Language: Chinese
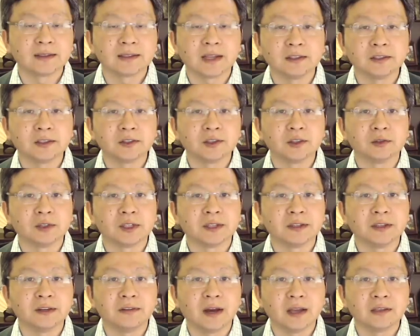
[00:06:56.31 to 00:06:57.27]
三十九
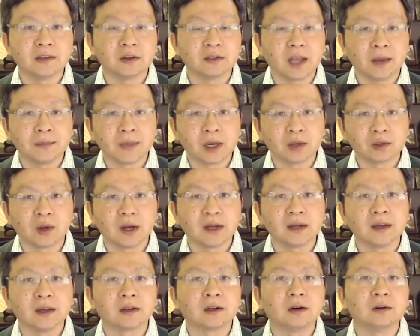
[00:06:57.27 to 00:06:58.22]
人的外交代表
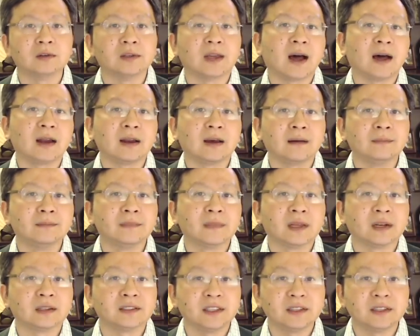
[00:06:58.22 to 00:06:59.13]
团给扣押了啊！